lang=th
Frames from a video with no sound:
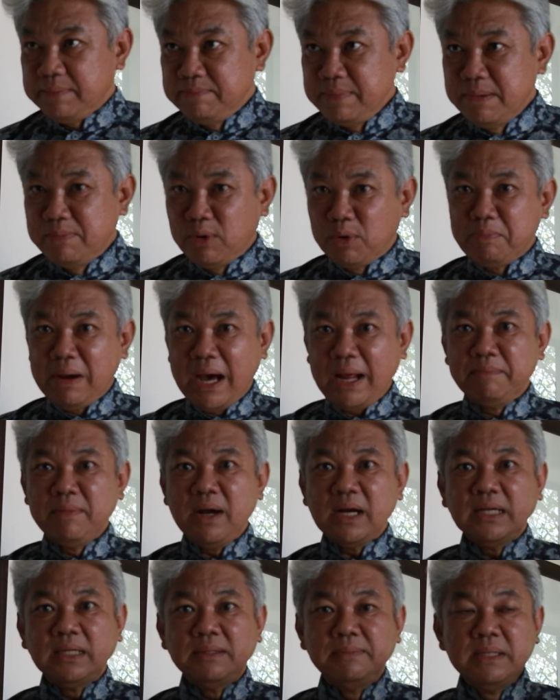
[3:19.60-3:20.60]
มีบทบาทมา
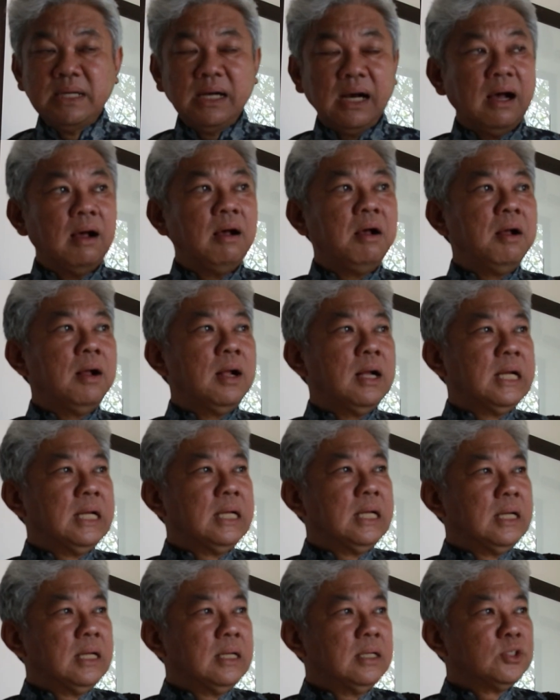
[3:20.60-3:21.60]
กก็คือเมื่อ
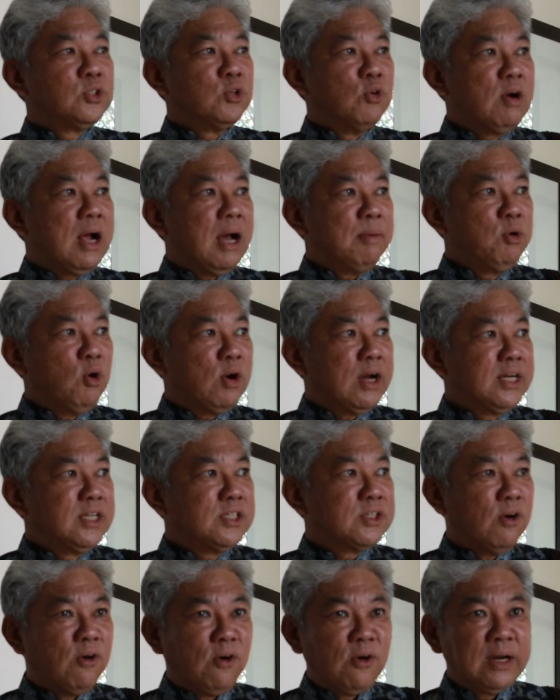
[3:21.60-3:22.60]
สงครามโลกครั้ง
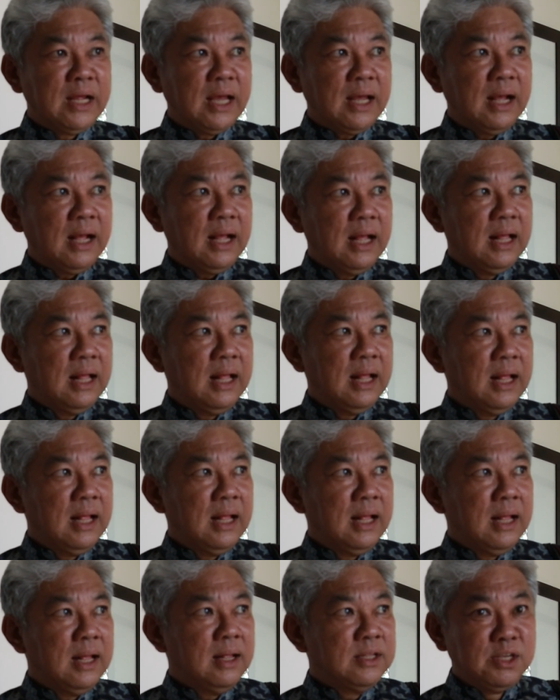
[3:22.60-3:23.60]
ที่สองเนี่ย
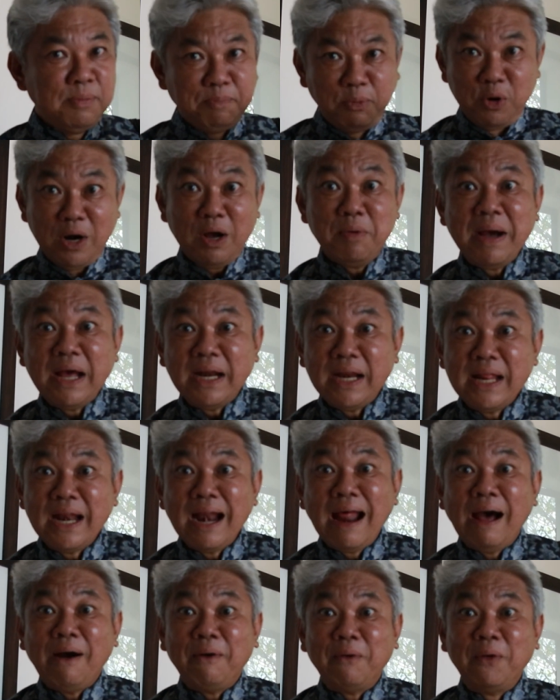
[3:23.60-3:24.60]
ญี่ปุ่นเข้ามาใน
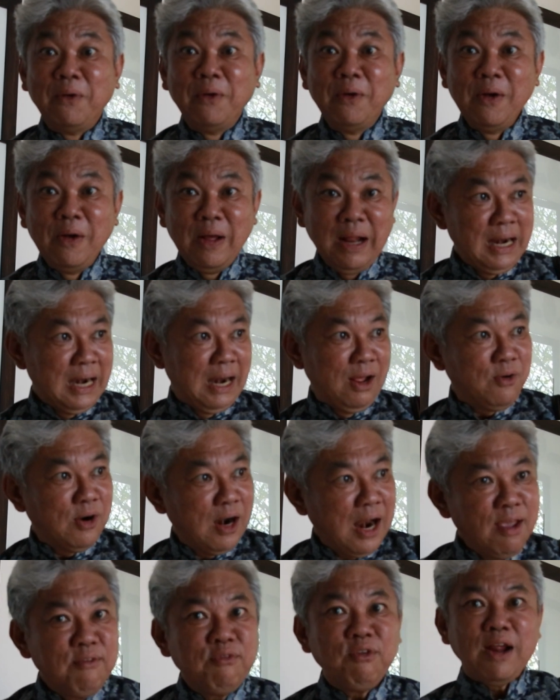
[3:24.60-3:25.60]
ลาวแล้วก็
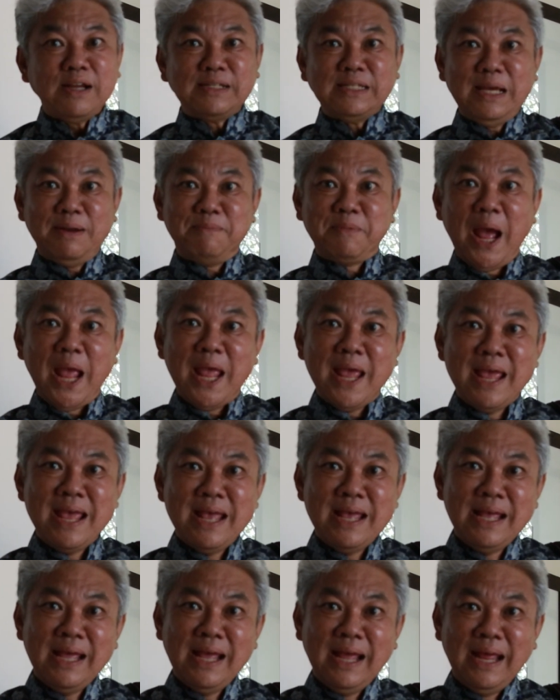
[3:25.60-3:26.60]
ไล่ฝรั่งเศสไป
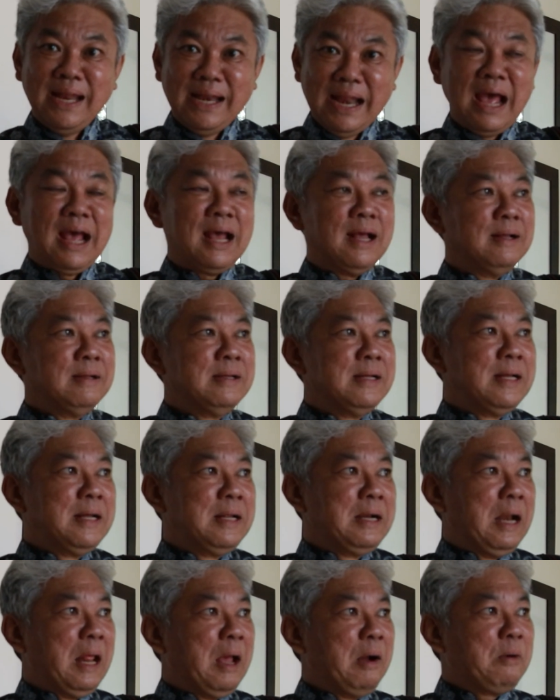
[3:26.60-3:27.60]
นะฮะ
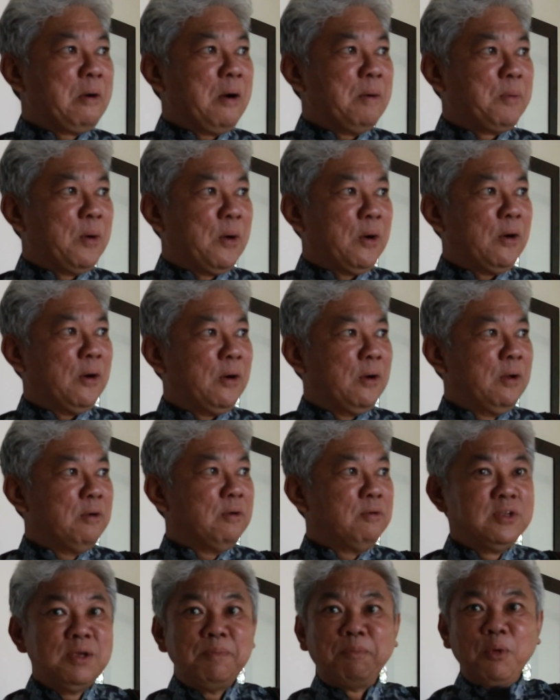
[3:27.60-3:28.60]
แล้วก็พอ
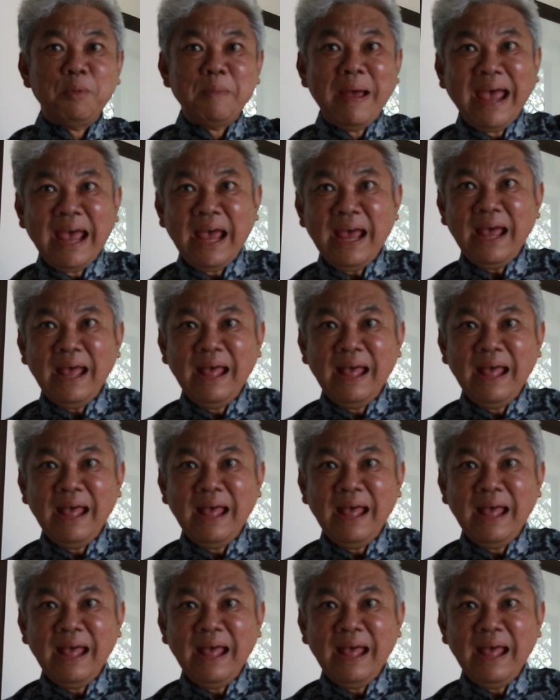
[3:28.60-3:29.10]
ญี่ปุ่นแพ้